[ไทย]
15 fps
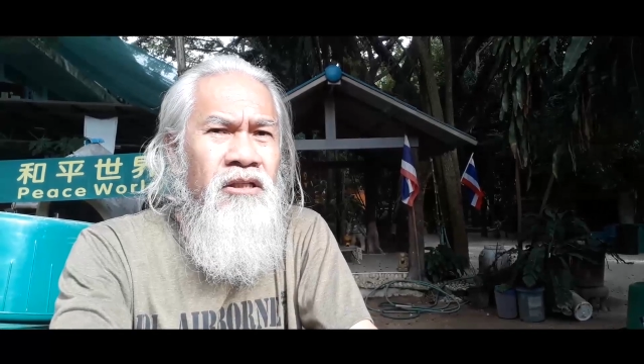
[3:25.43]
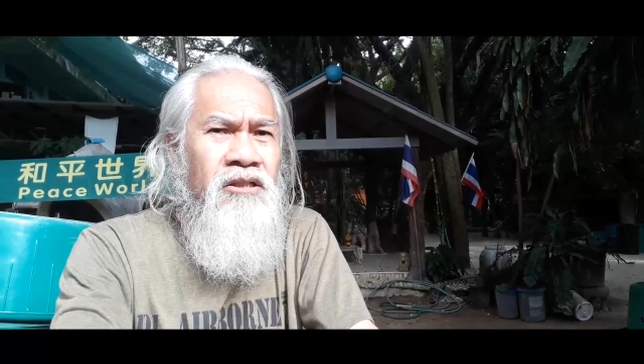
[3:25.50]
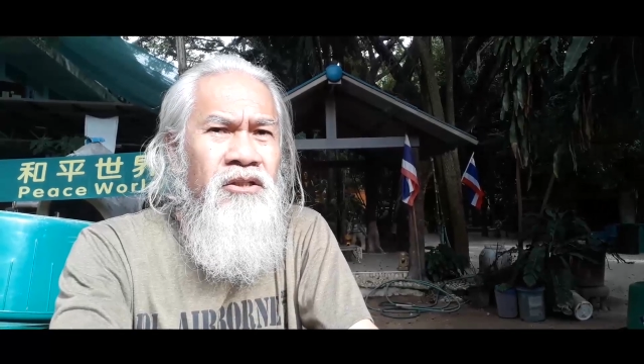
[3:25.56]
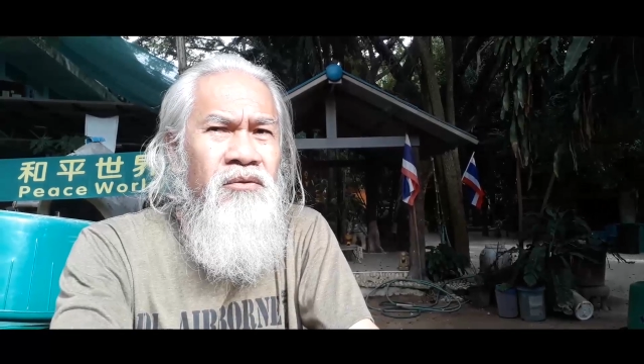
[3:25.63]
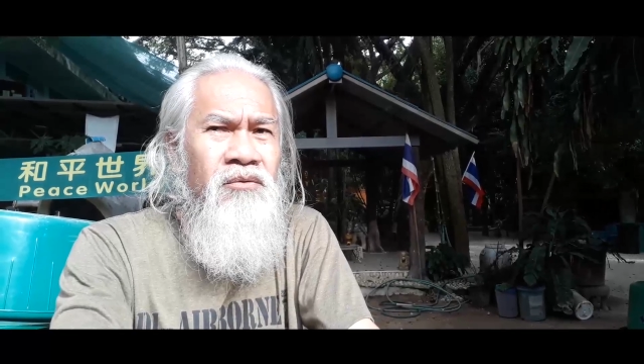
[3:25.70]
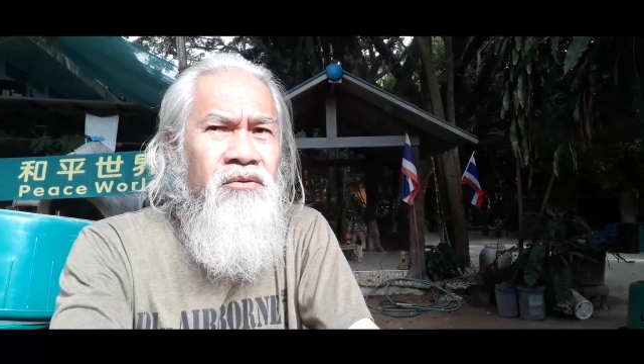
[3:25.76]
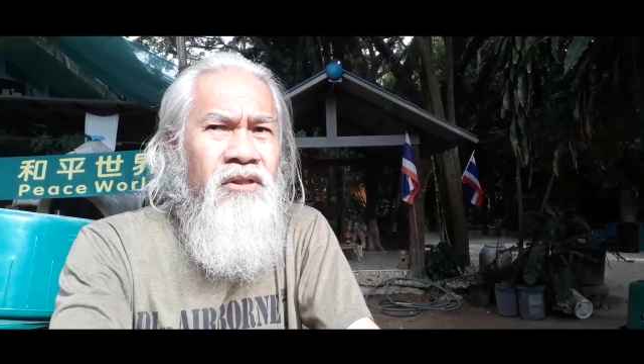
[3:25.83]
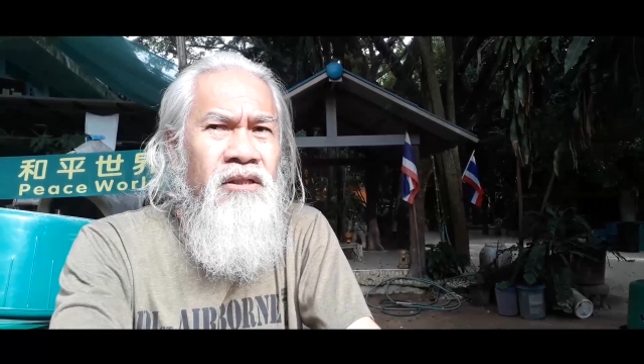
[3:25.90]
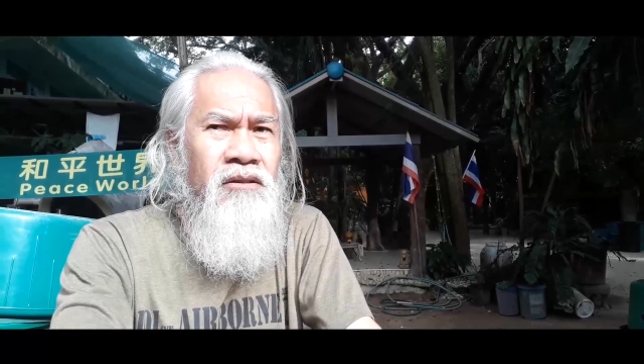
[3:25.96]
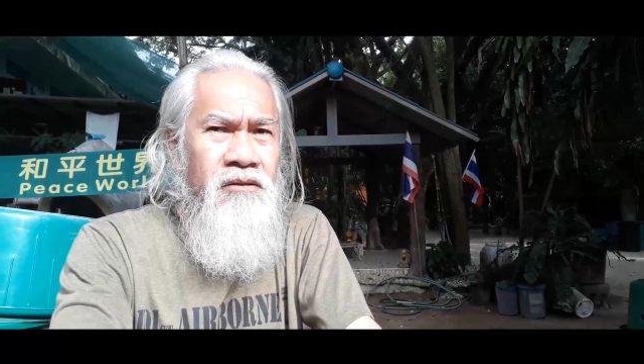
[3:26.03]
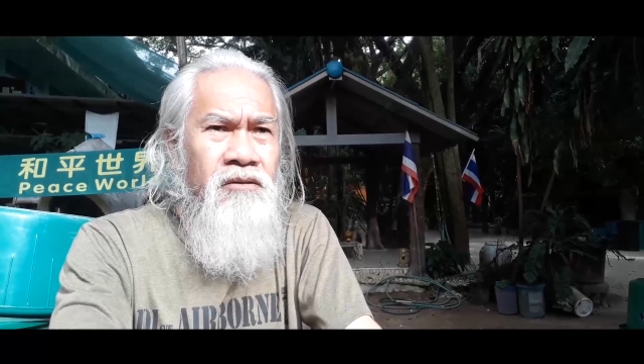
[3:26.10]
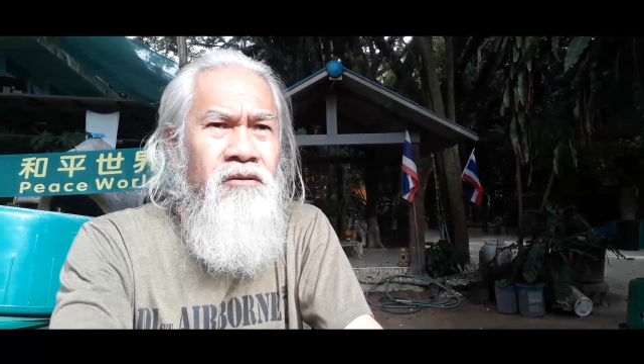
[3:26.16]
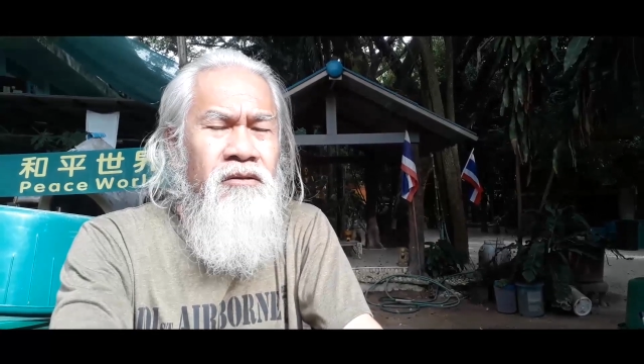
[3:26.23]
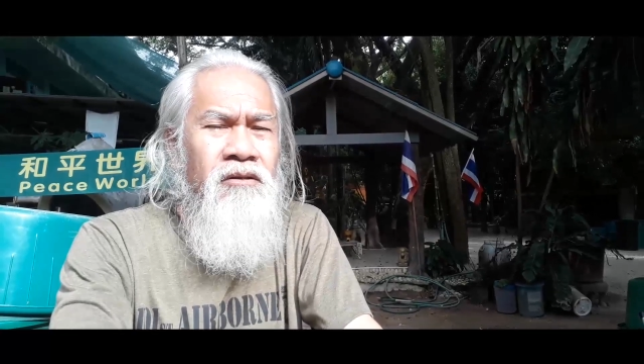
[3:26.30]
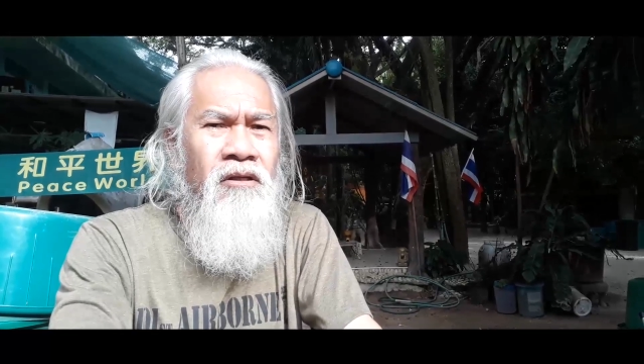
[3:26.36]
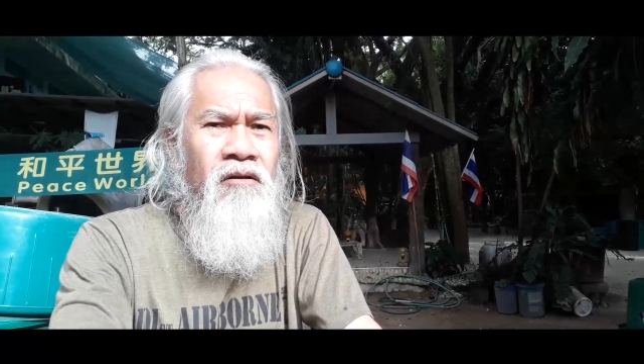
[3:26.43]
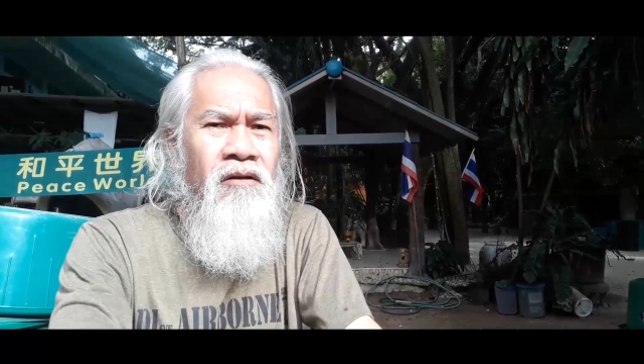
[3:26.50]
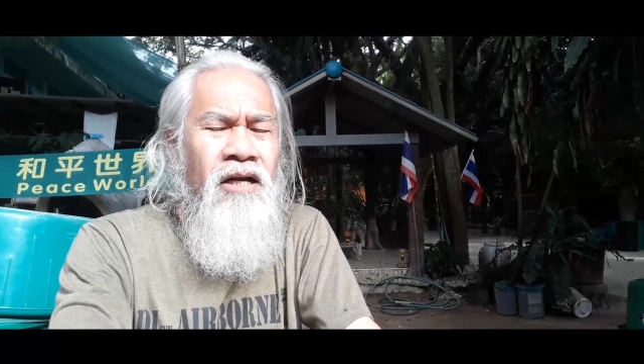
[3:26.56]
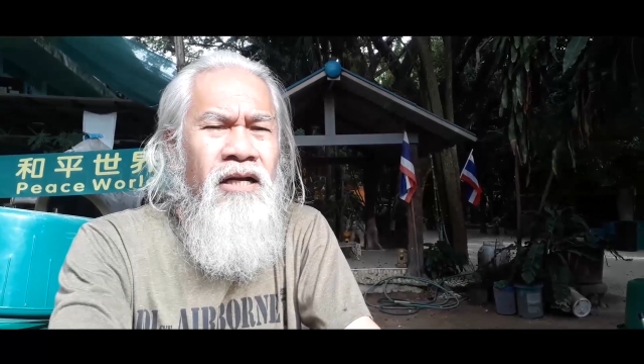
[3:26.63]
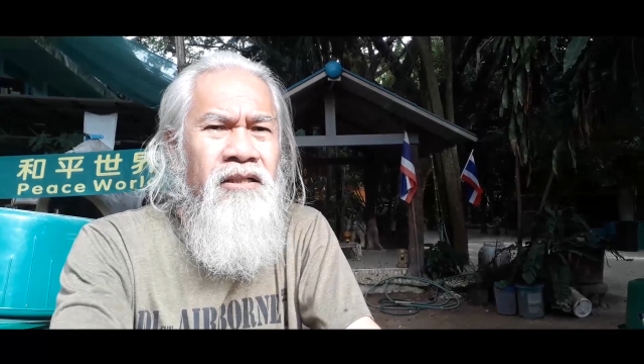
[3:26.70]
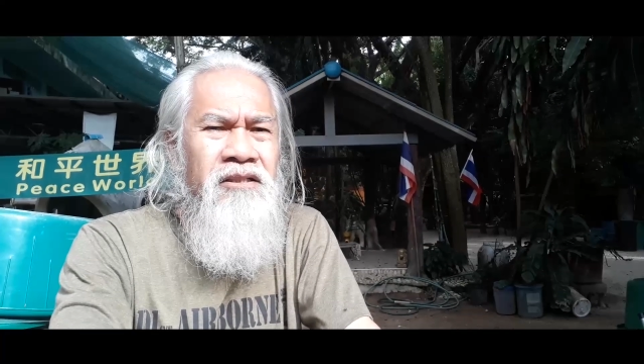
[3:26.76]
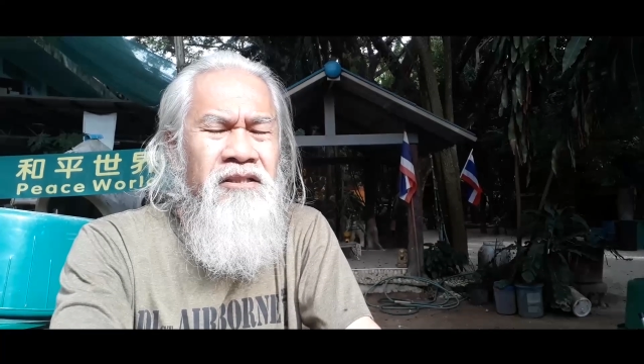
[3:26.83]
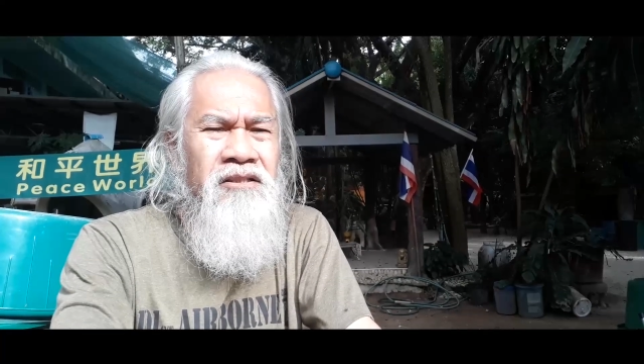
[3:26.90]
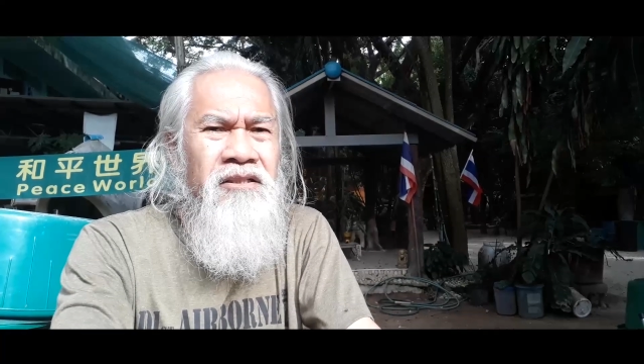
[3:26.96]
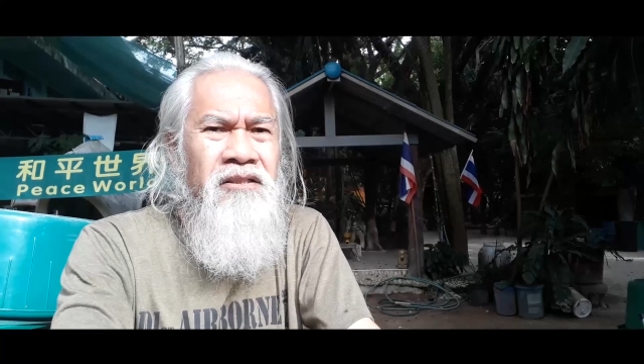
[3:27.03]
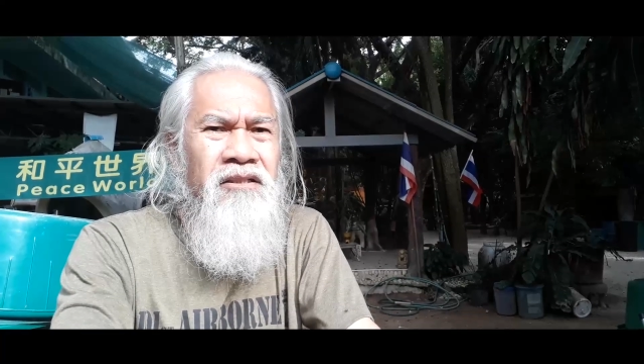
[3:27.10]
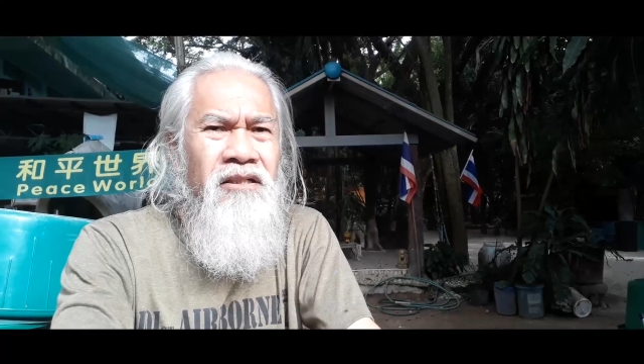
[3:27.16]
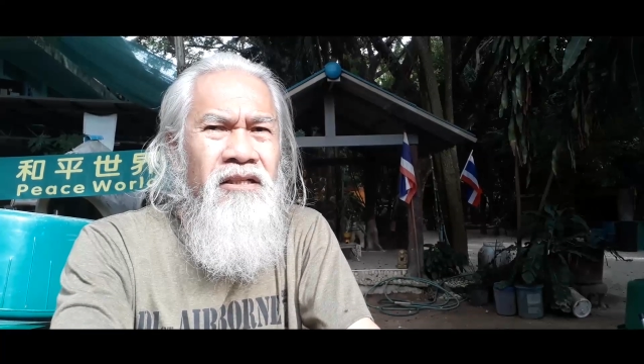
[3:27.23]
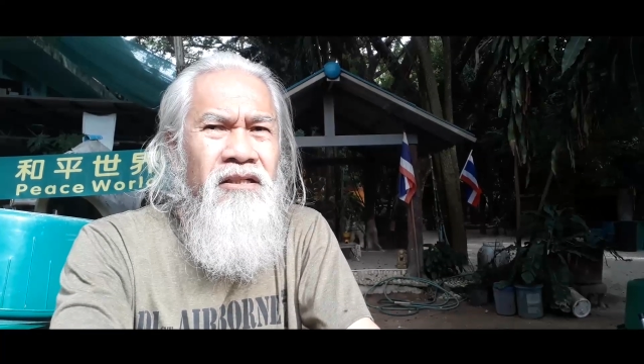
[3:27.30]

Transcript: นที่นู่นค่อนข้างจะเยอะ